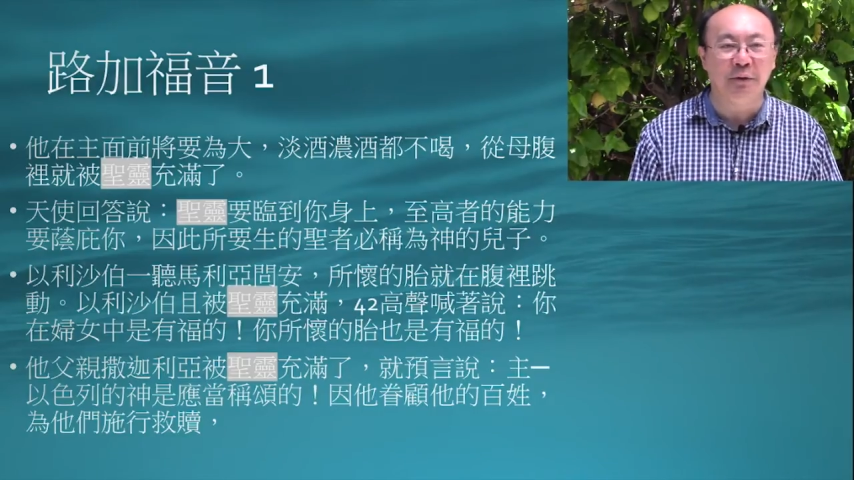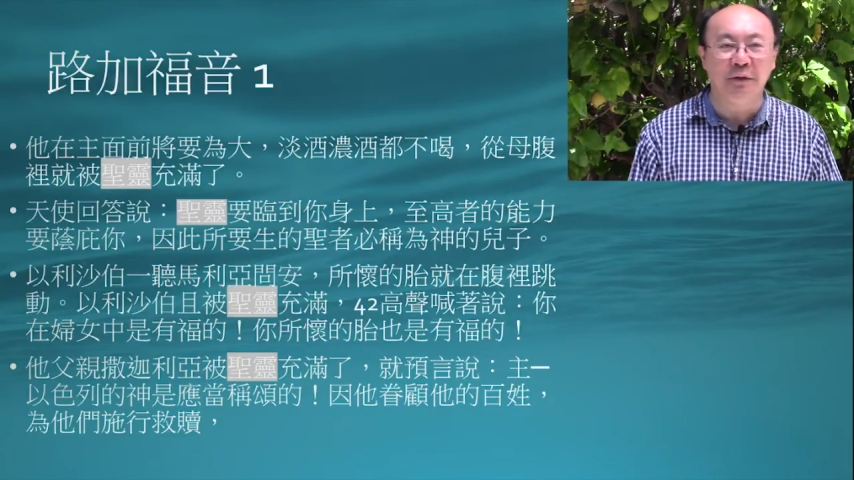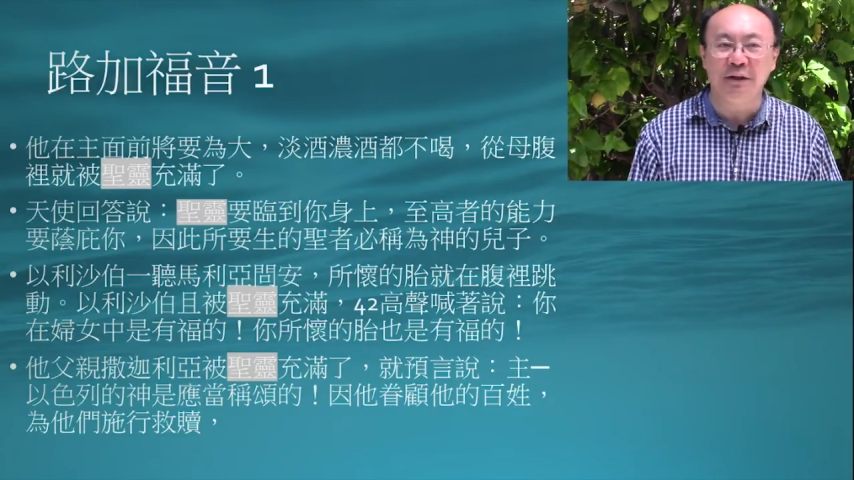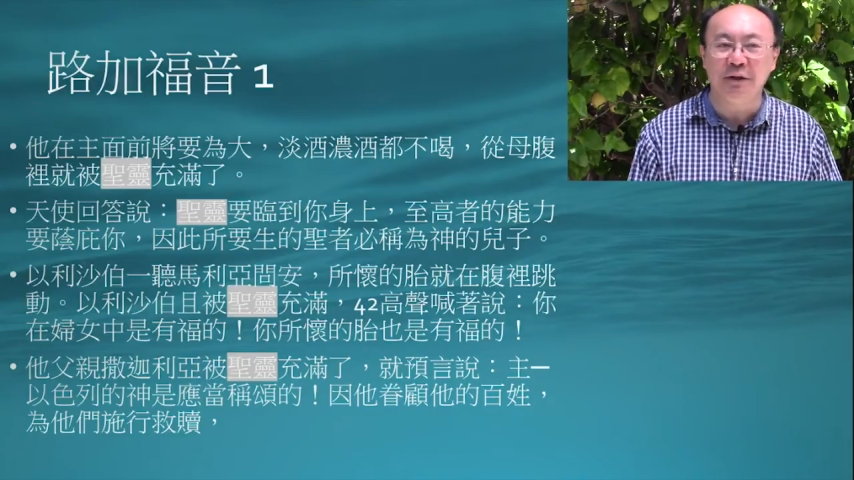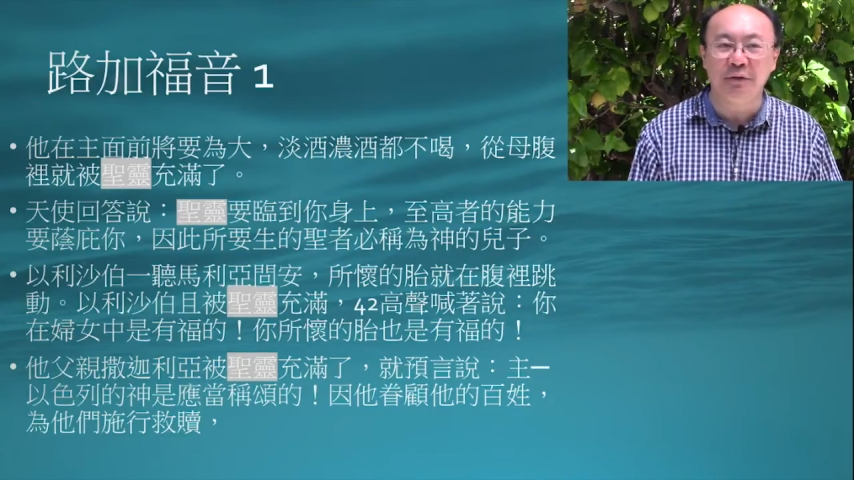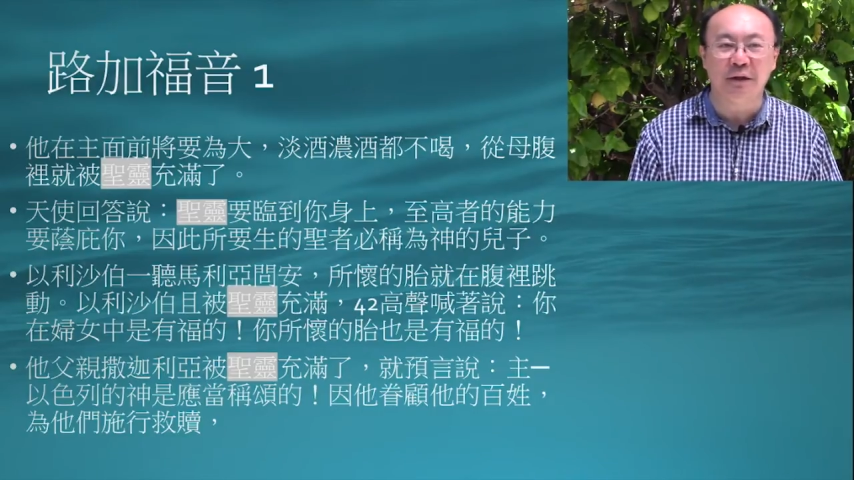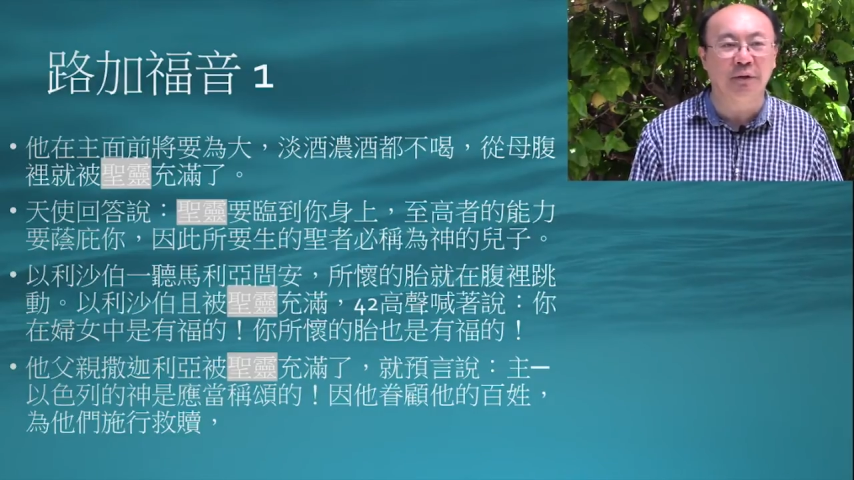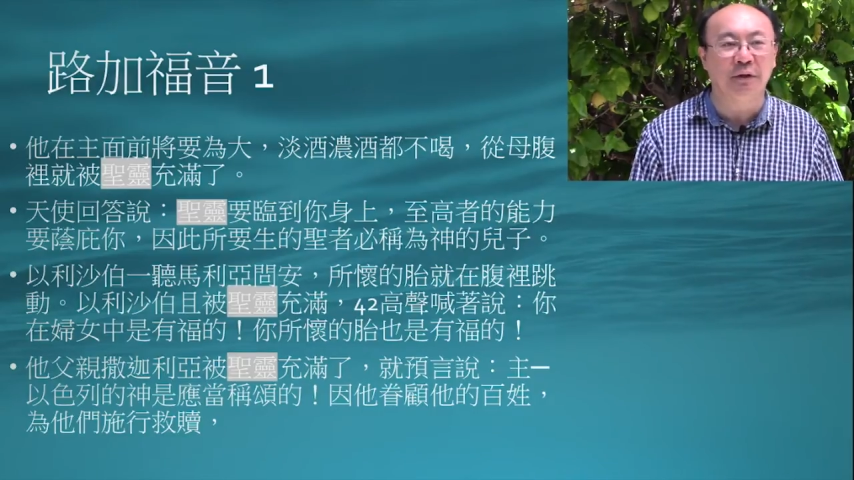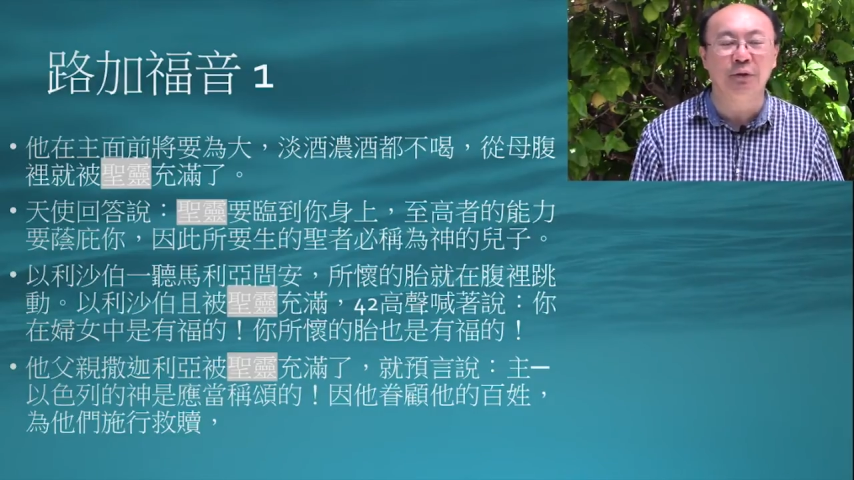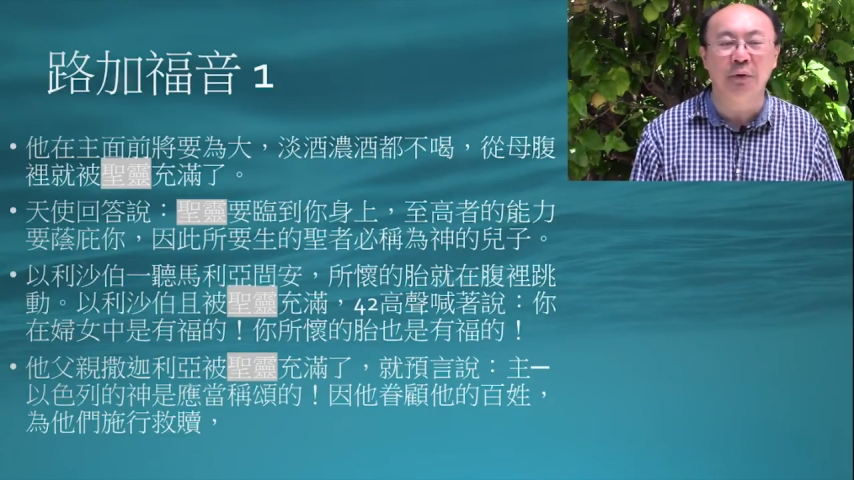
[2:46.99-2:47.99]
多基督
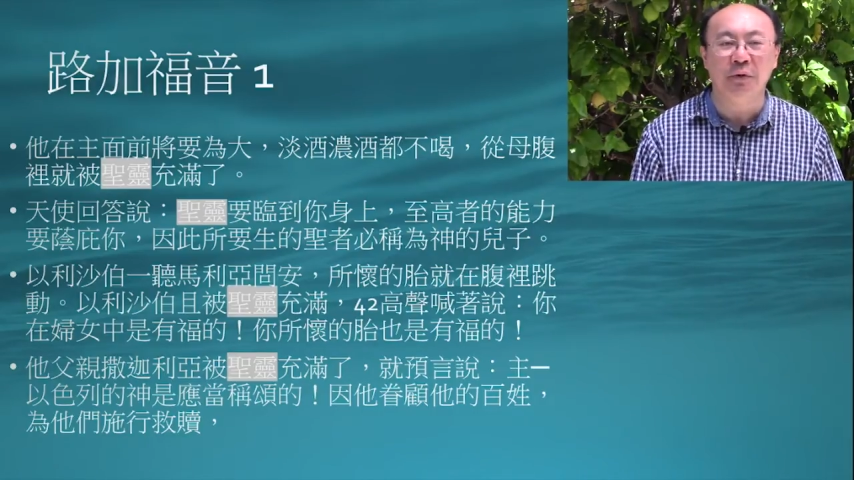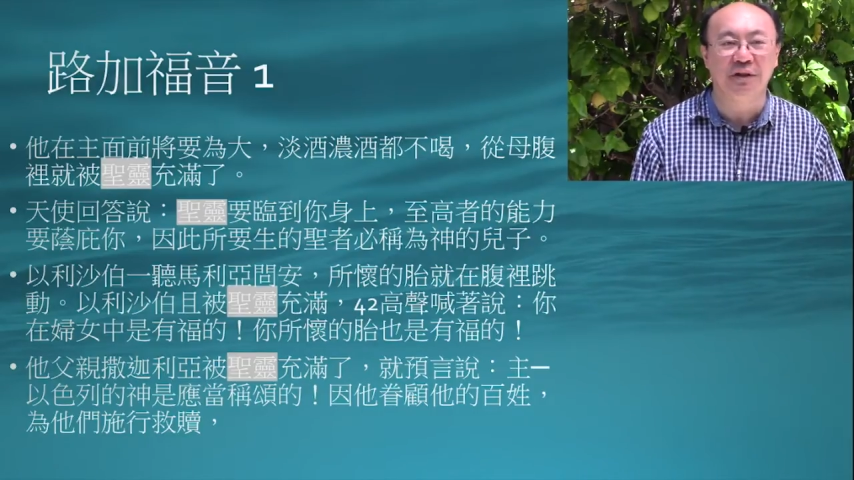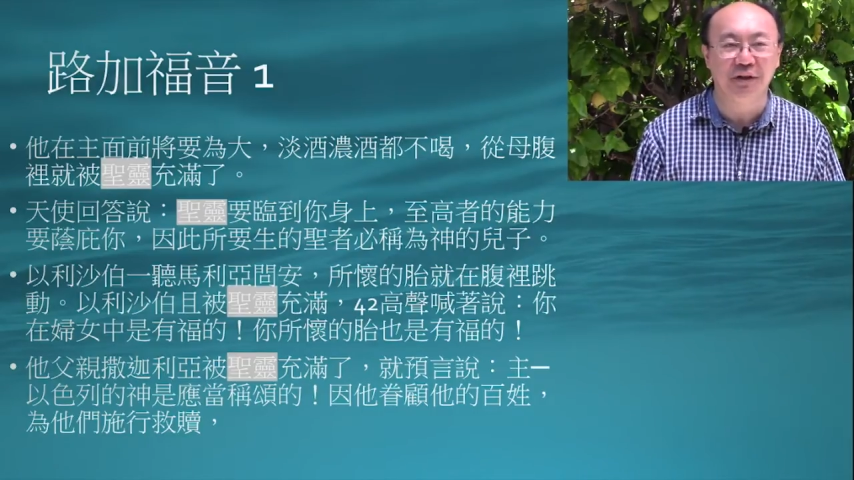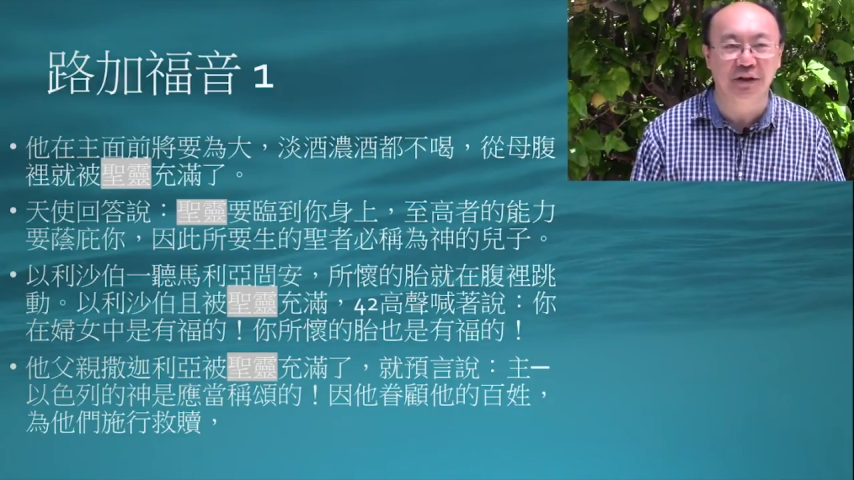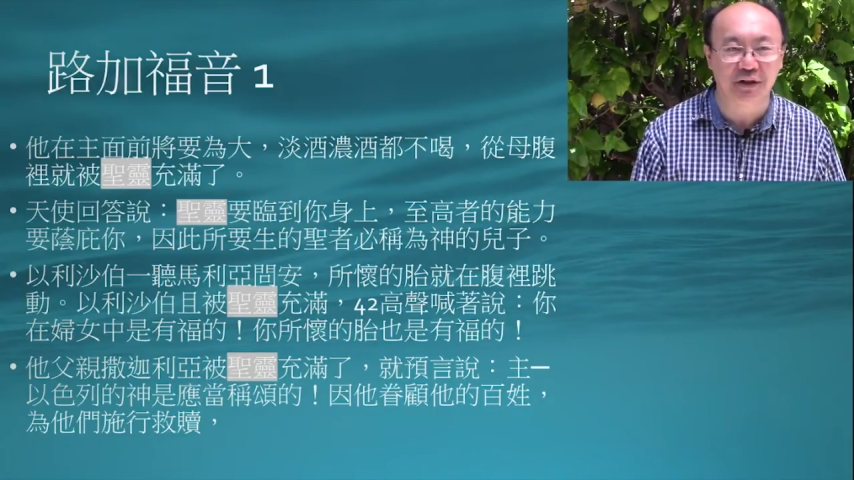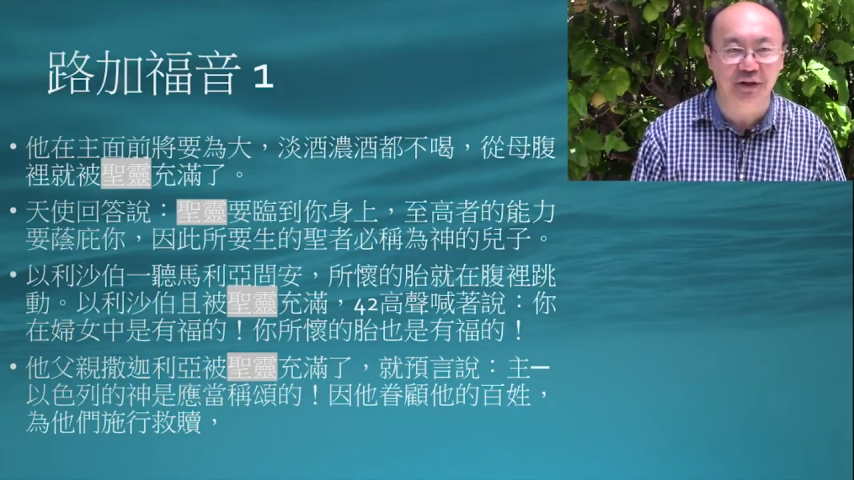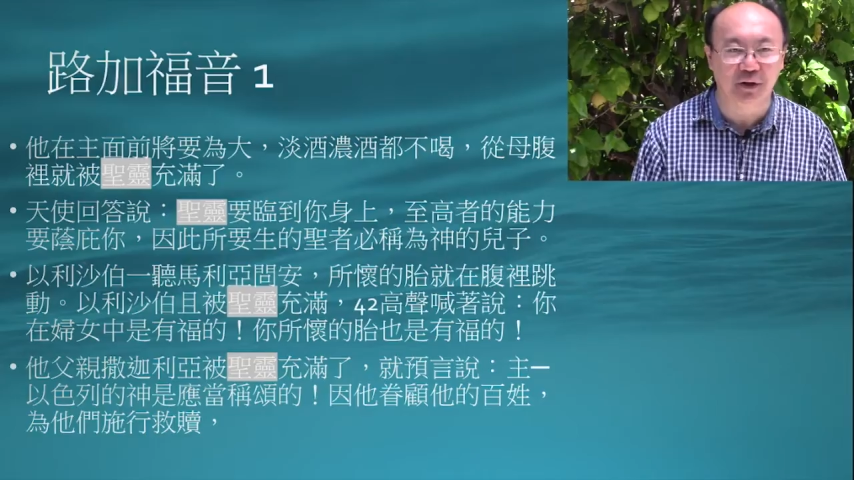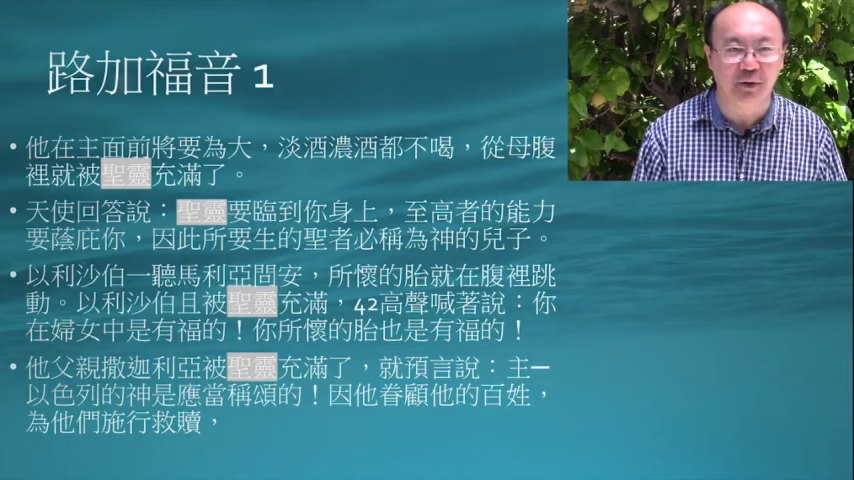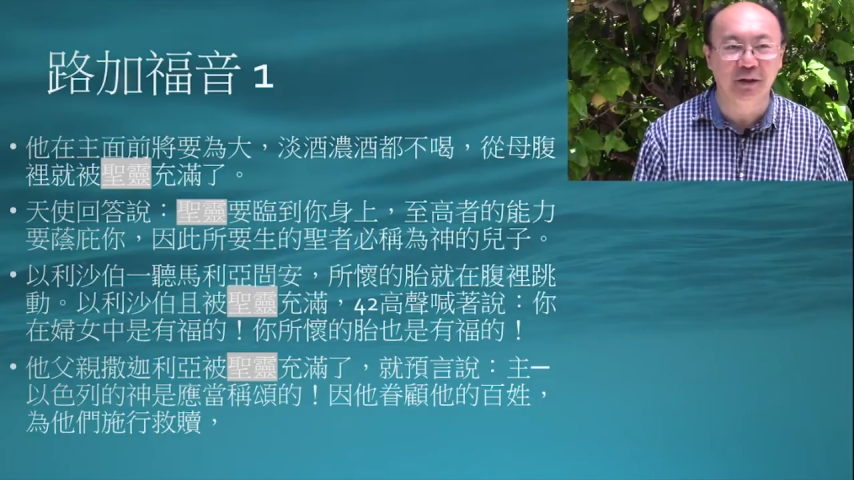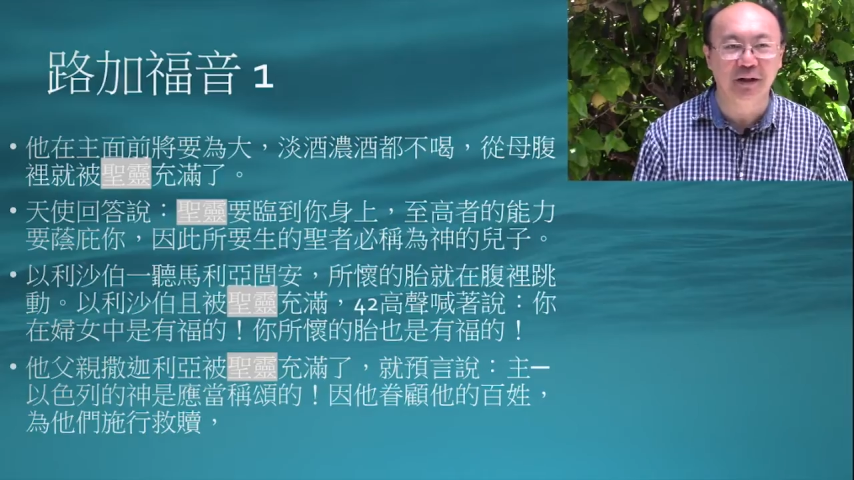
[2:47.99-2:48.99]
教的用词的时
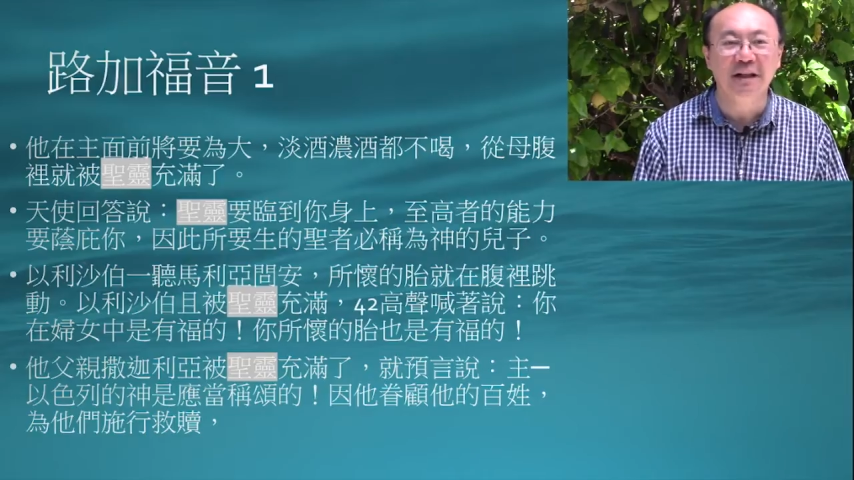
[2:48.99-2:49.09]
候，